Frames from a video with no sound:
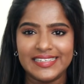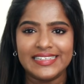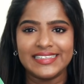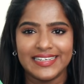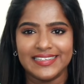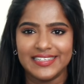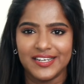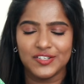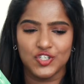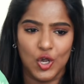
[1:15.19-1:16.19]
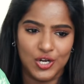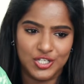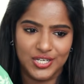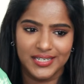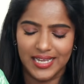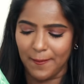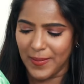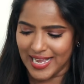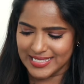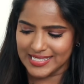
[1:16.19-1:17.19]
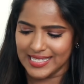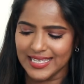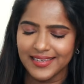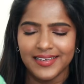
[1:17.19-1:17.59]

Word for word: கிரீன் கலர் ஜார்ஜட் மேக்ஸி